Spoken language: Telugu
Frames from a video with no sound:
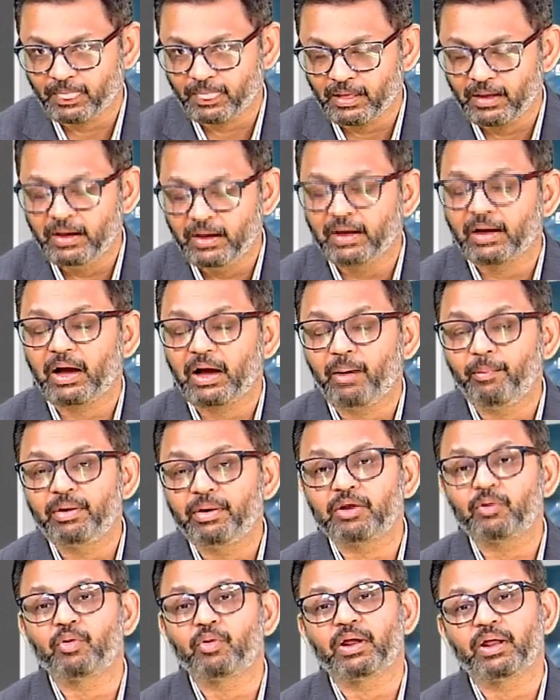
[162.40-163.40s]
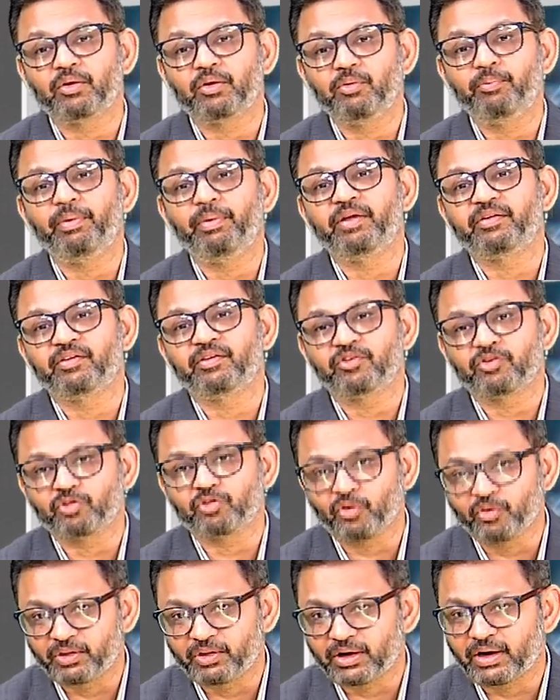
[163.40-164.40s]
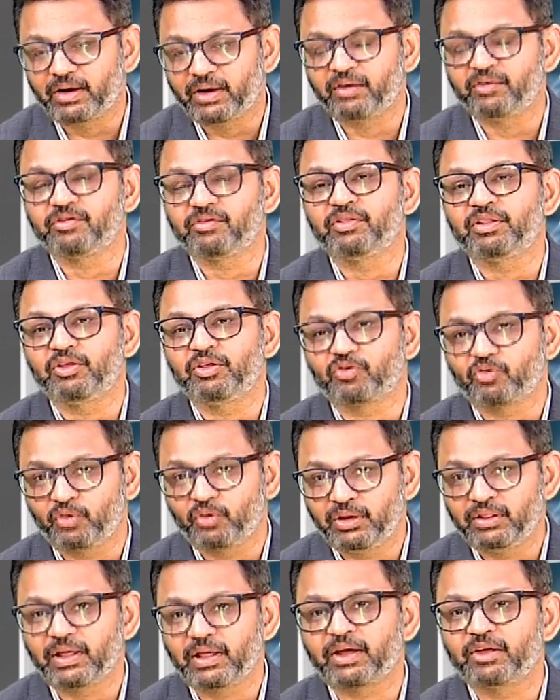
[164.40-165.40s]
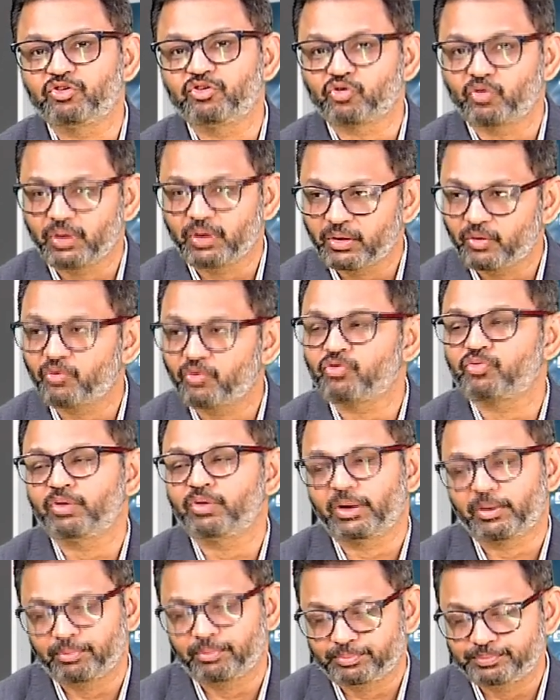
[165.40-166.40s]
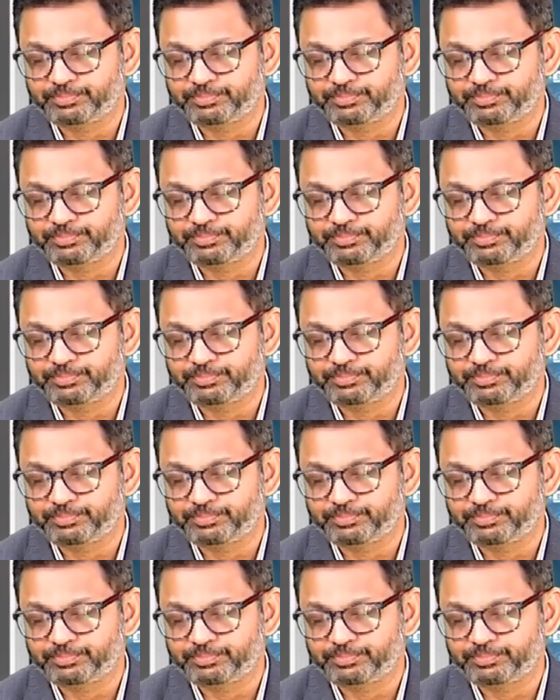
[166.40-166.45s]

hmm. కాబట్టి కూడాను పేషెంట్స్ తొందరగా అటెన్షన్ తీసుకొని తగ్గించుకోవడానికి వస్తున్నారు